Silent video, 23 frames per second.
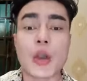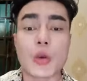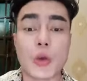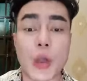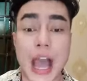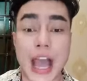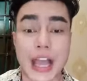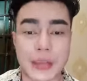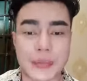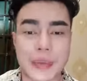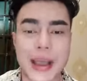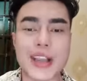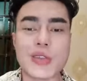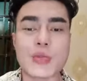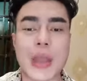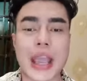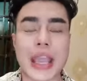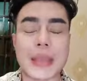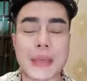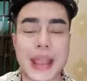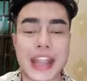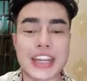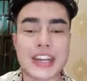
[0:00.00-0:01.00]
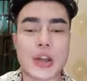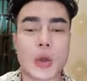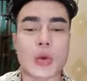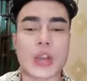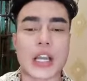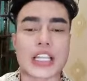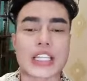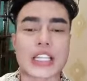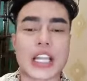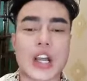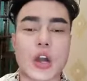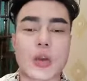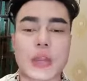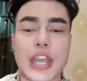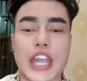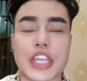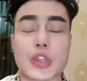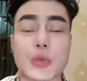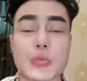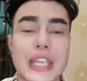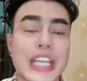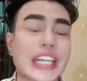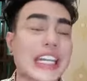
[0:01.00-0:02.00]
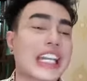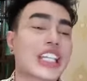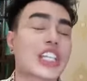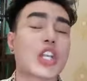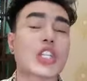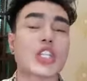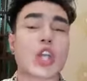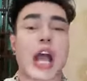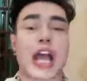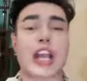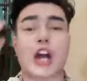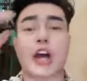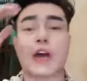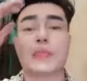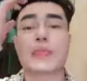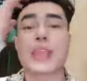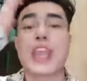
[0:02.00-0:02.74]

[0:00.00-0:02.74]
wow mới quay bảy nụ cười xuân ok chút chích để số điện thoại luôn